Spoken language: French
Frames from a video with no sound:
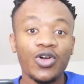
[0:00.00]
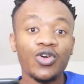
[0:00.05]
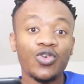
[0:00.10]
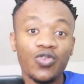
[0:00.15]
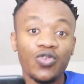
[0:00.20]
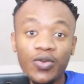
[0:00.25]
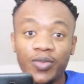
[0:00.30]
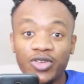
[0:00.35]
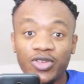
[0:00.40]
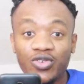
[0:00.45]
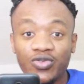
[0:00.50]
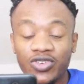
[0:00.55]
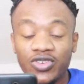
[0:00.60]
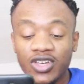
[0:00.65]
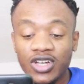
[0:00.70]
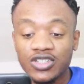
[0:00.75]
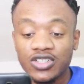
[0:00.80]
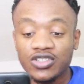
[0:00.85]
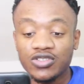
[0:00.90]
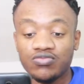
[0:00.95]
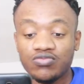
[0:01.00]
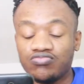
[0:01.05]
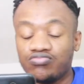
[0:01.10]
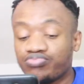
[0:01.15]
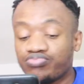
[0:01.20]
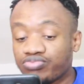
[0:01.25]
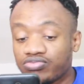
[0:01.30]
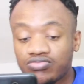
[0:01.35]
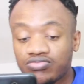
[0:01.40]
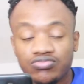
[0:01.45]
qu'on voit pas son visage.
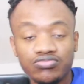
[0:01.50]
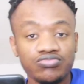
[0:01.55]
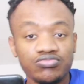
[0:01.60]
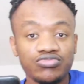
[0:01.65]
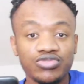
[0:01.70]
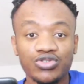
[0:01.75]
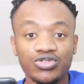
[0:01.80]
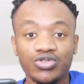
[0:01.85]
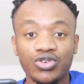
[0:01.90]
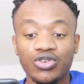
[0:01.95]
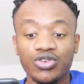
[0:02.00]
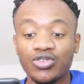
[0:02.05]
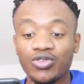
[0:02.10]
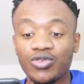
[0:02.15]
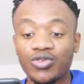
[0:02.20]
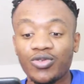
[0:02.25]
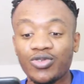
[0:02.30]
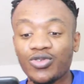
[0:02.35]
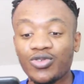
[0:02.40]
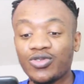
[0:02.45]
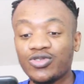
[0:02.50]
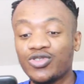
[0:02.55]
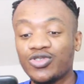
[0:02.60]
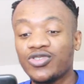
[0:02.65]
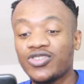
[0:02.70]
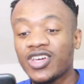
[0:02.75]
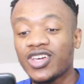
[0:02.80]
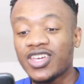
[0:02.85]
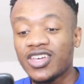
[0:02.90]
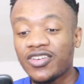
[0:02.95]
Bien sûr que non, dans mais Je
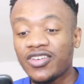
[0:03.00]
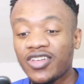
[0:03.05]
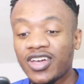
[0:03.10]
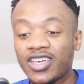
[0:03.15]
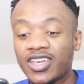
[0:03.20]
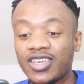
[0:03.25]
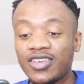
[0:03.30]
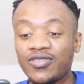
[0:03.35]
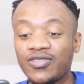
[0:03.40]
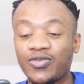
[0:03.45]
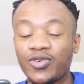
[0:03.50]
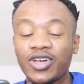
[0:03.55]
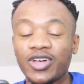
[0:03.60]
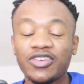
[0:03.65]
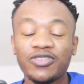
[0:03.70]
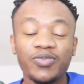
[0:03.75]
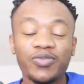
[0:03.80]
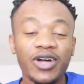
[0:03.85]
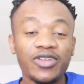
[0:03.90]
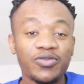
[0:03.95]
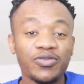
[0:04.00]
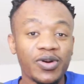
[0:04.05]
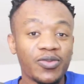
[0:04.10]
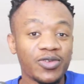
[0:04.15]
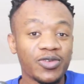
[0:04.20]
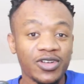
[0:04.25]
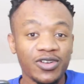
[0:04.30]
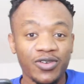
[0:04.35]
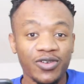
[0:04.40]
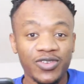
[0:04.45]
sais qu'il y en a qui font exprès de pas
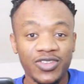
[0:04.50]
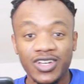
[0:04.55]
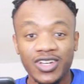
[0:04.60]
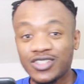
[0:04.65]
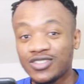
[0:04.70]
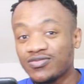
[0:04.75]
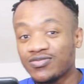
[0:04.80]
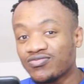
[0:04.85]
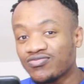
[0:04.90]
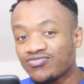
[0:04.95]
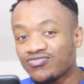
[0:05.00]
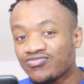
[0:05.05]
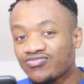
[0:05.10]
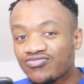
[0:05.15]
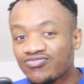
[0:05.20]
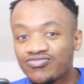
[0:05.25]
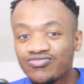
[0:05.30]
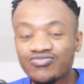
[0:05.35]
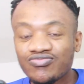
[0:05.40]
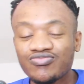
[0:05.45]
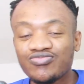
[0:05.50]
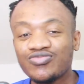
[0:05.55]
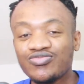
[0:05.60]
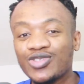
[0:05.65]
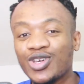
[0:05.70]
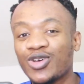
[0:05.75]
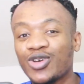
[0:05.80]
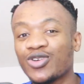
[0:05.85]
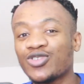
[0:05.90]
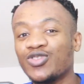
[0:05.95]
montrer leur visage.
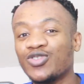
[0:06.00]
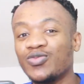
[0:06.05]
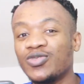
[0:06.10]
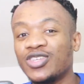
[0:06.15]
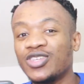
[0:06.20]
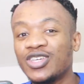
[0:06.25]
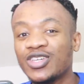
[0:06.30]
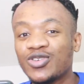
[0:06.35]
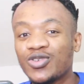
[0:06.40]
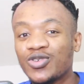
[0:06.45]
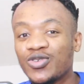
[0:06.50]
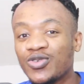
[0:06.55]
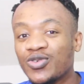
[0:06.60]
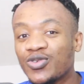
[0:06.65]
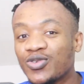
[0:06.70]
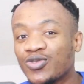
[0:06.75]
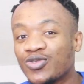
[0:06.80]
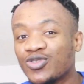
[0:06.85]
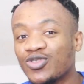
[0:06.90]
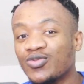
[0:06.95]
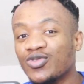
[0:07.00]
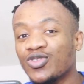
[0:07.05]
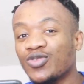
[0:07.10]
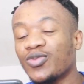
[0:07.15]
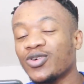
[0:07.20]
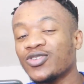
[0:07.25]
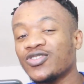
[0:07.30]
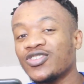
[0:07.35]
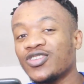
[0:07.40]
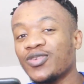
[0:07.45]
D'ailleurs, tu me dis que tu me
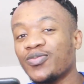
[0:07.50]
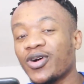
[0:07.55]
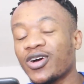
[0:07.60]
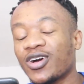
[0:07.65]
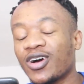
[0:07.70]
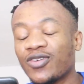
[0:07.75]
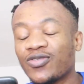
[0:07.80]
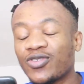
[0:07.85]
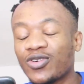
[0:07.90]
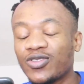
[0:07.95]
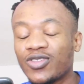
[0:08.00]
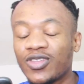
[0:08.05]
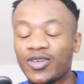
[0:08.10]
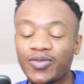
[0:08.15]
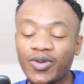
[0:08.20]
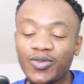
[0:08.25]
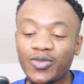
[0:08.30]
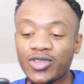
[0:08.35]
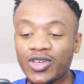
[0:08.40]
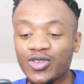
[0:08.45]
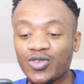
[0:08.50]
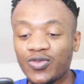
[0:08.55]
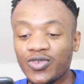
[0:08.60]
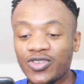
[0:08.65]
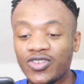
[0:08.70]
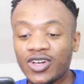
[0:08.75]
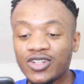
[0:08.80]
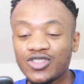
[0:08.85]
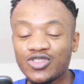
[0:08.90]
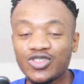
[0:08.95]
demandes si c'est pas grave que t'aies pas montré ton
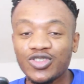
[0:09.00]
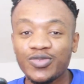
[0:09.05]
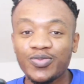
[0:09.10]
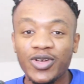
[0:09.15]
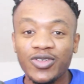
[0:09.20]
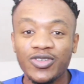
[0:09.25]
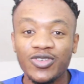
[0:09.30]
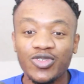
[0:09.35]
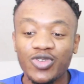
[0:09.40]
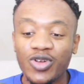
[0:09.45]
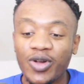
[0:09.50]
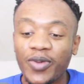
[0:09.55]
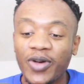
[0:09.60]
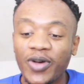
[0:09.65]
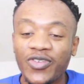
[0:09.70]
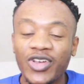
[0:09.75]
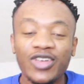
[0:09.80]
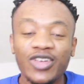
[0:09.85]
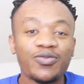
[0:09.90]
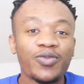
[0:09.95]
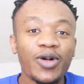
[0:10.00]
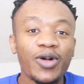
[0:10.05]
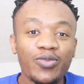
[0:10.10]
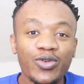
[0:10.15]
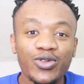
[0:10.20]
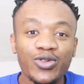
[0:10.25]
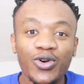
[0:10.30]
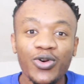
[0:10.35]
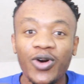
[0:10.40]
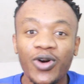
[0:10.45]
visage. Je sais pas si tu l'as pas fait exprès
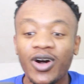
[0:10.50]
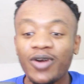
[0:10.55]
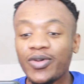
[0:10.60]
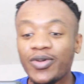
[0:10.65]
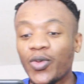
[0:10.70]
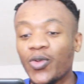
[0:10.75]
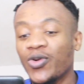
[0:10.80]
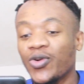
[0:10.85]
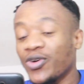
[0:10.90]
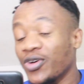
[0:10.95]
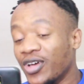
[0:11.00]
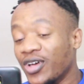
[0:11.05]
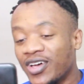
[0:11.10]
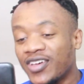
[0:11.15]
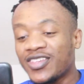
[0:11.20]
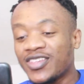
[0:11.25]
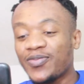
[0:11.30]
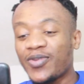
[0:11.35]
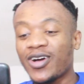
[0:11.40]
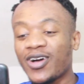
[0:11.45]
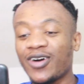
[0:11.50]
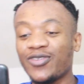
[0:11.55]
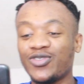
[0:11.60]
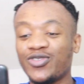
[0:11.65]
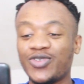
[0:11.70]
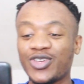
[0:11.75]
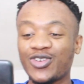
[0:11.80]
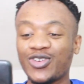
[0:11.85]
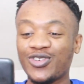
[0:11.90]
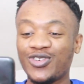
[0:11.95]
plutôt, hein, mais bon, c'est pas grave, tu
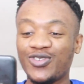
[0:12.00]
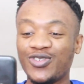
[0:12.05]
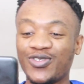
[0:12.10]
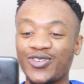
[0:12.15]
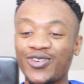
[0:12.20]
fais ce que tu